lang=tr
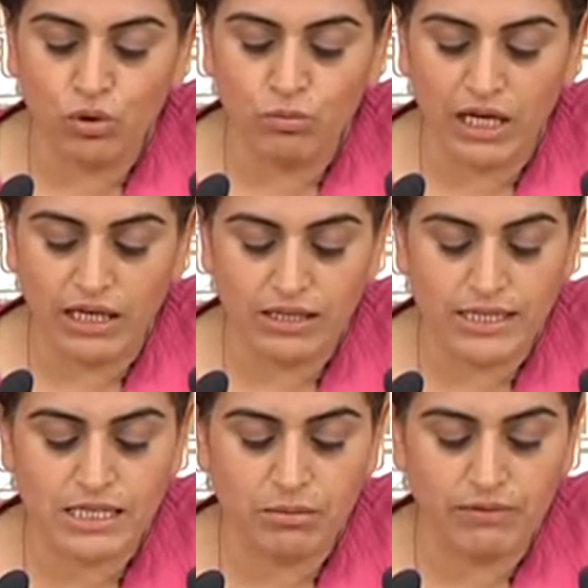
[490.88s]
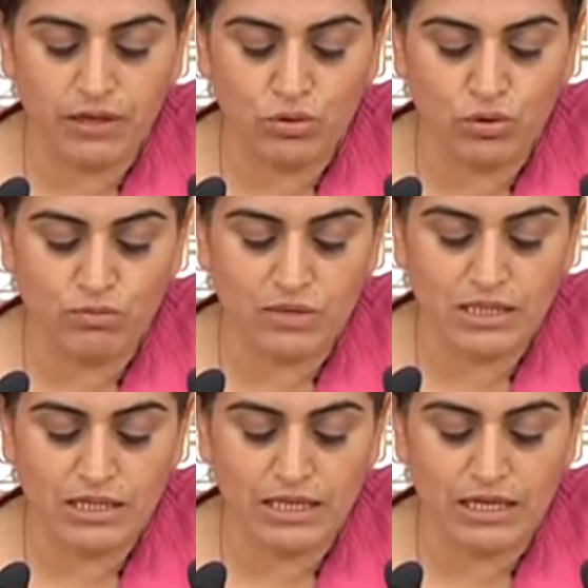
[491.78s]
kurmayan yasama ve
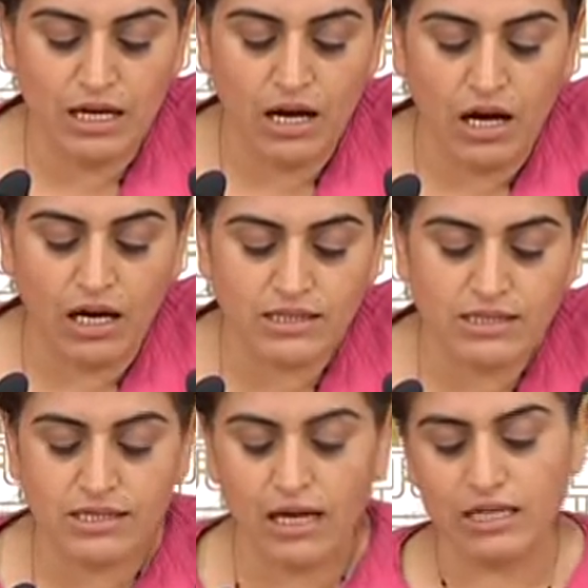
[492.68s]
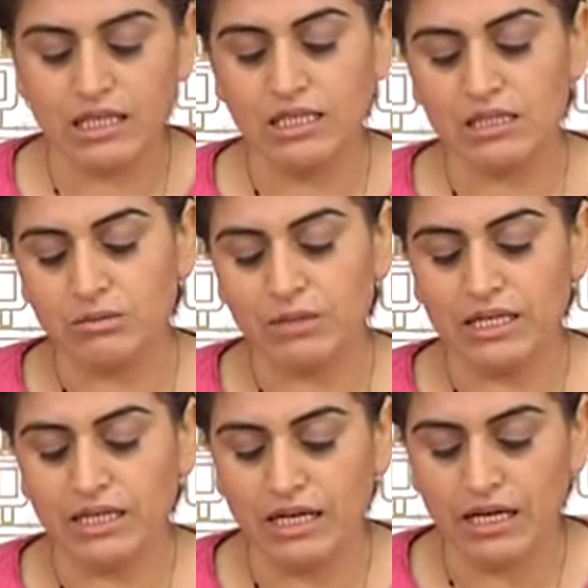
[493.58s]
yürütmesiyle haksız tarih
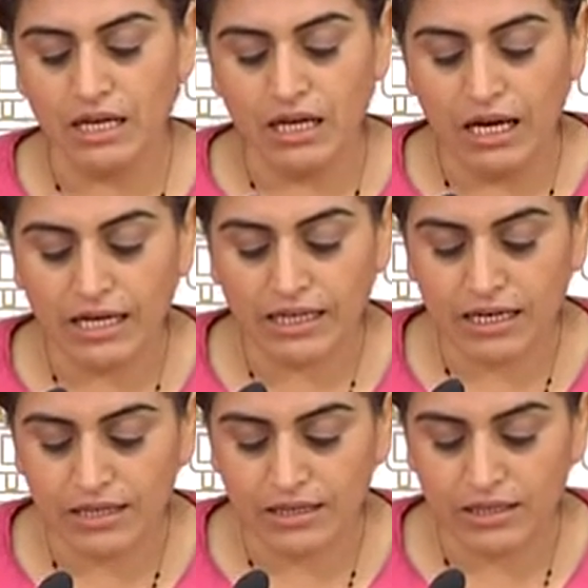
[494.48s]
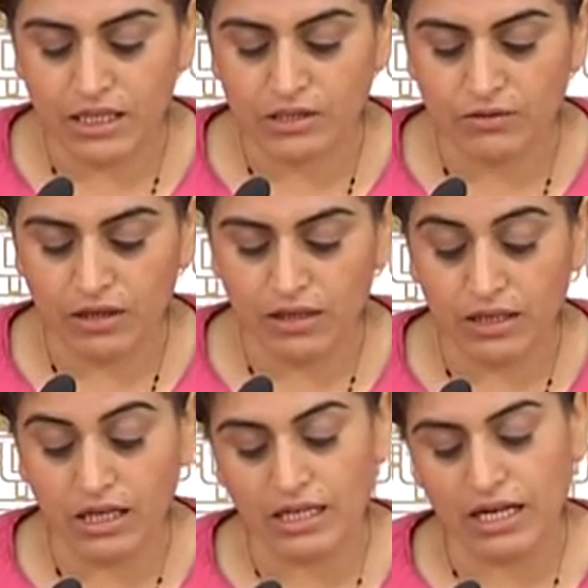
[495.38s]
indirimleriyle erkekleri teşvik,
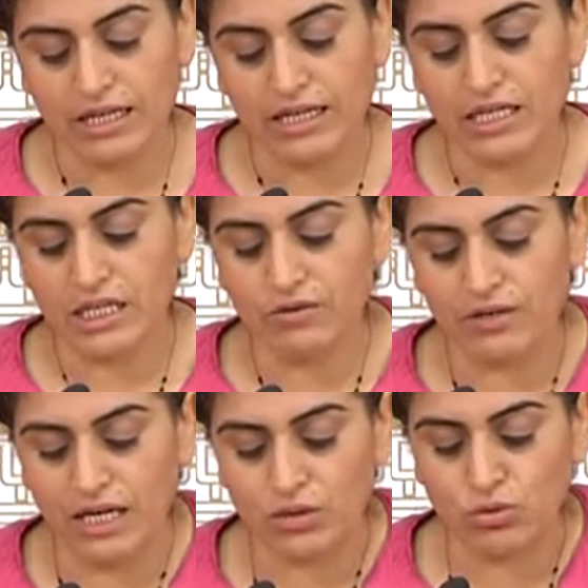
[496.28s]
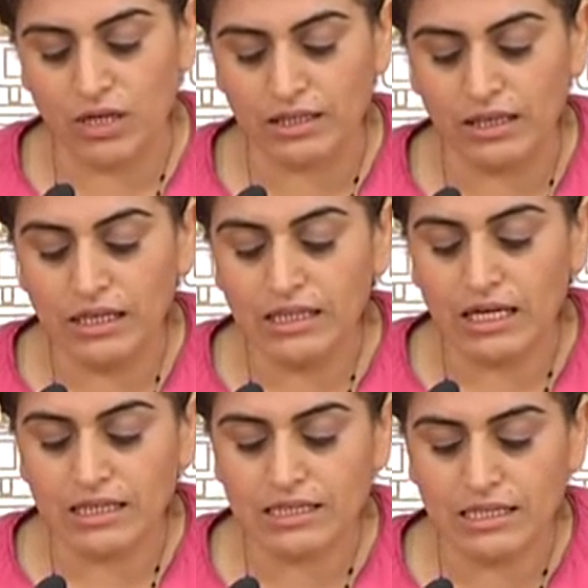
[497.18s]
erkeklere teşvikler sunan
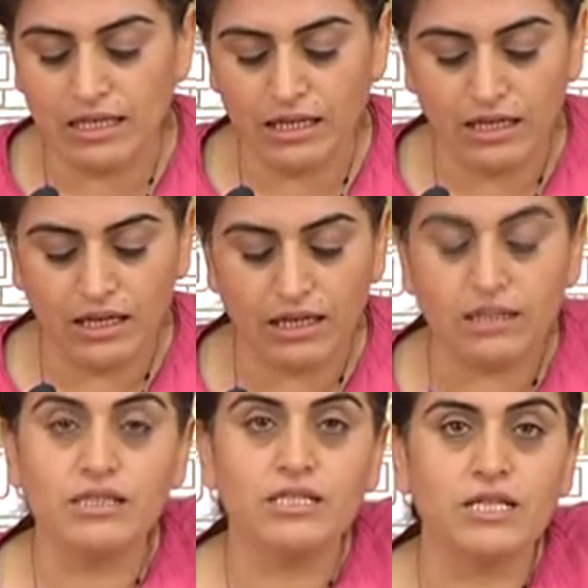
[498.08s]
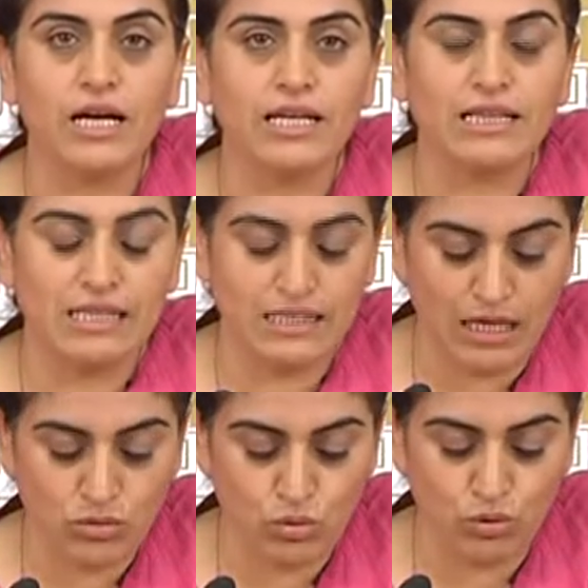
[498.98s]
yargısı ile kadın
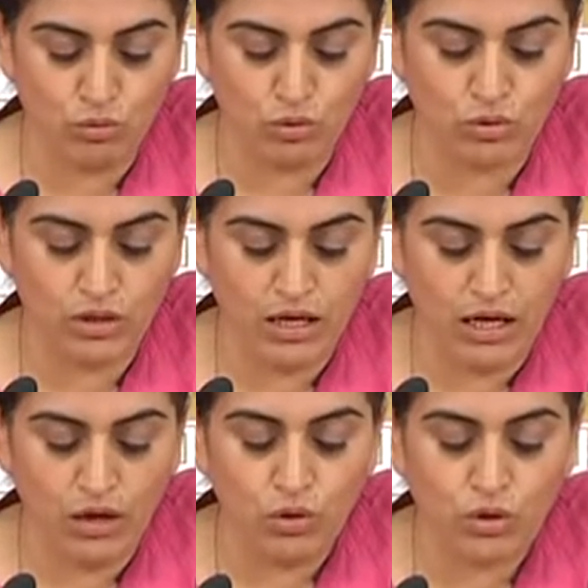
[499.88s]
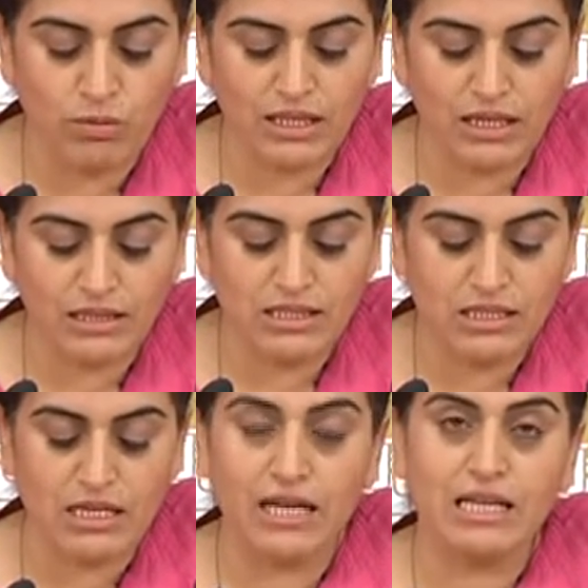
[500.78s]
cinayetlerinden sorumludur. Hükümet kadın
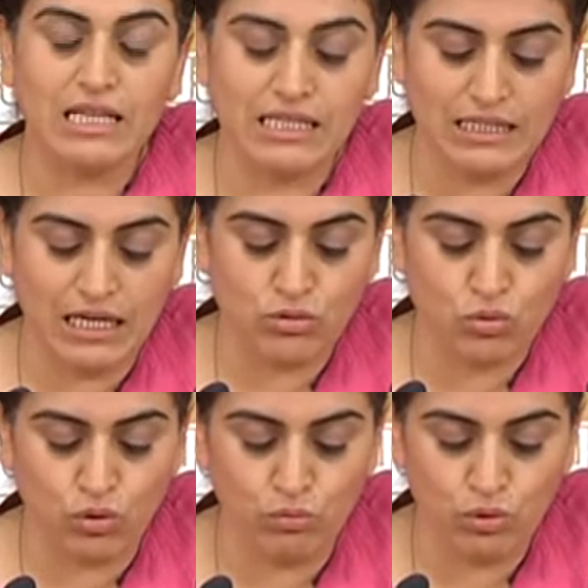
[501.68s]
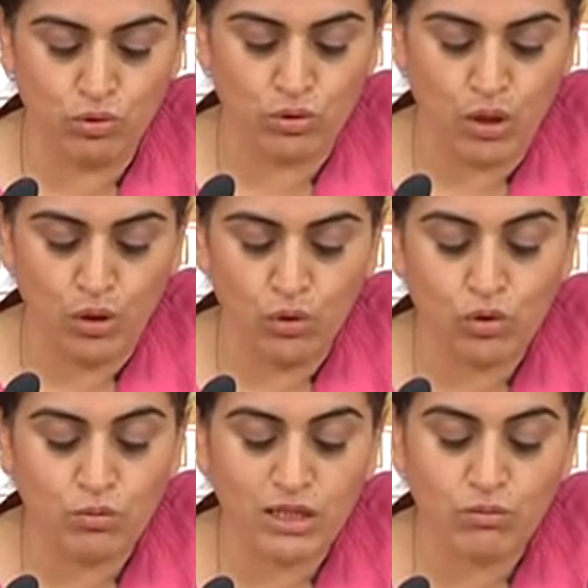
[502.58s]
cinayetlerinden sorumludur.
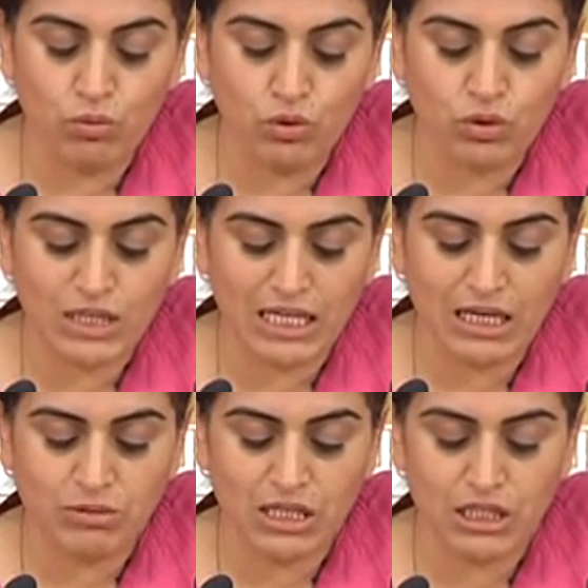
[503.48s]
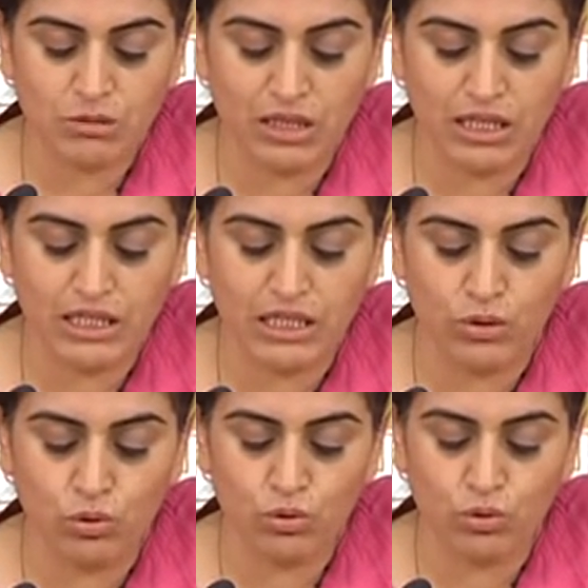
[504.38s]
Hükümetin büyük reklam çalışmalarıyla
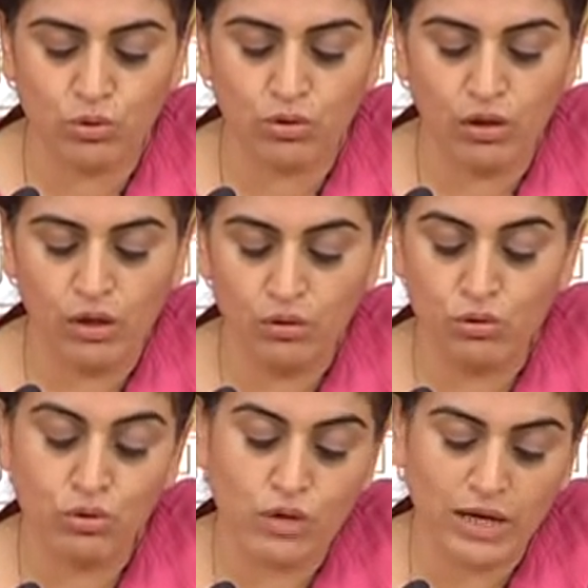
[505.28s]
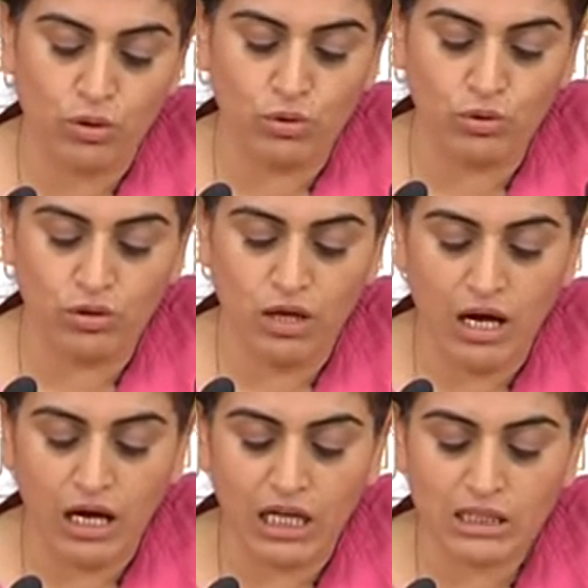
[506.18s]
yürüttüğü, yürürlüğe koyduğu
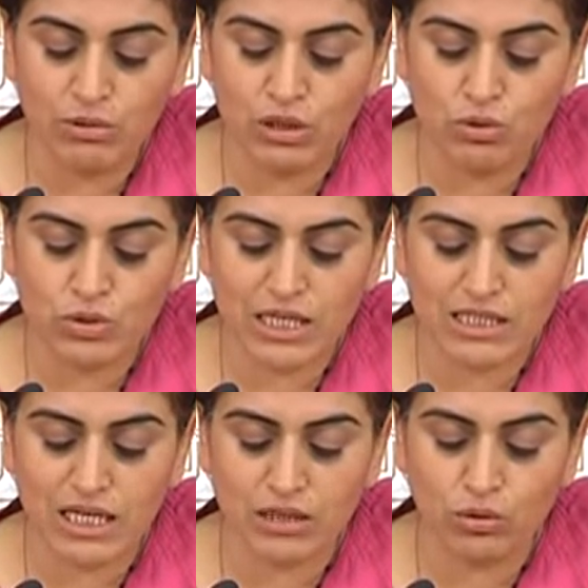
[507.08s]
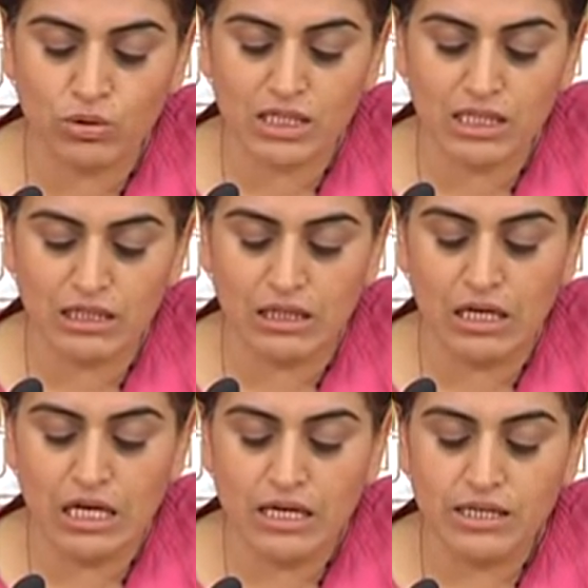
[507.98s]
6284 sayılı